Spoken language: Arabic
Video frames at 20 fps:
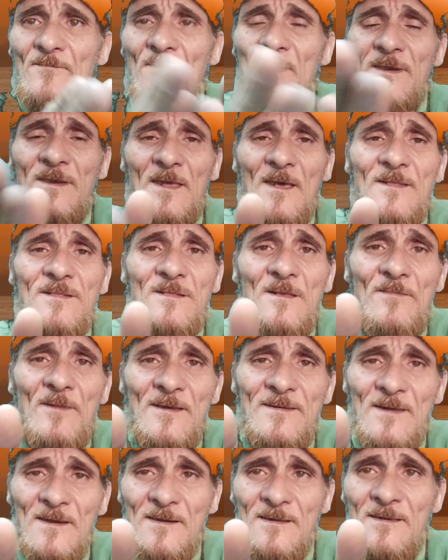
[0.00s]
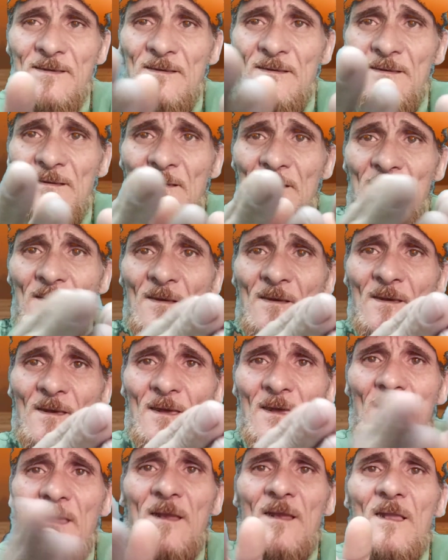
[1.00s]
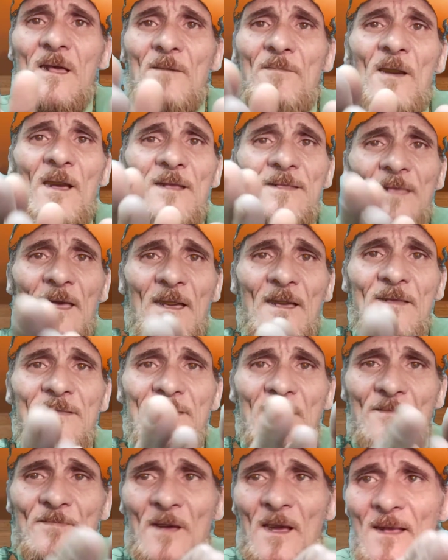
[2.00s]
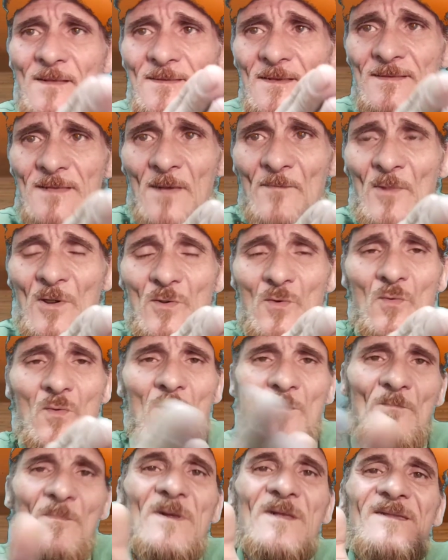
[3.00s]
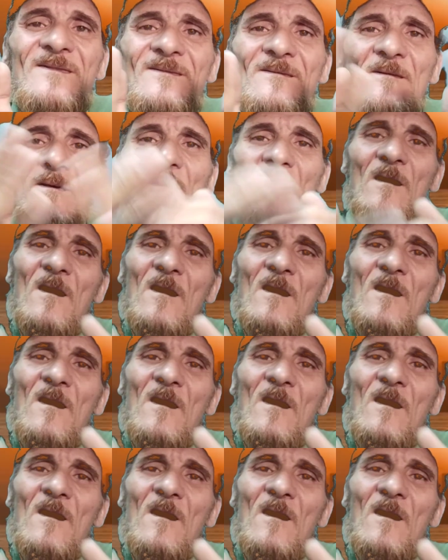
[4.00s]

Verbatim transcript: بشري إلا بعد أن دفعت ثمنه من قلبي